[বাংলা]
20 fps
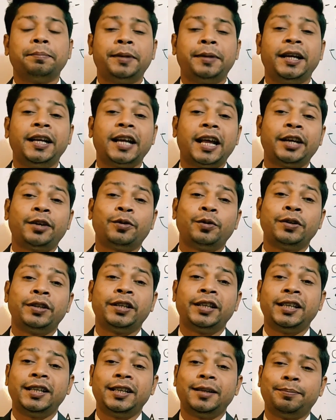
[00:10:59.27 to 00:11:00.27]
বেল
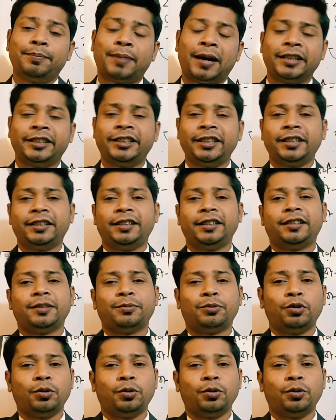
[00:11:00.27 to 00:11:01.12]
আইকনটি বাজিয়ে দিতে